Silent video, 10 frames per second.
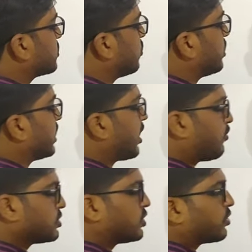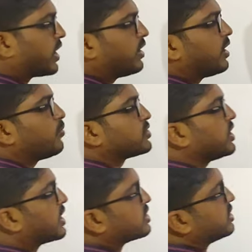इसको ये अपोजिट हो गया ना
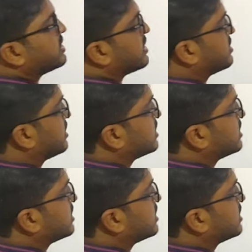अपोजिट डायरेक्शन ये 60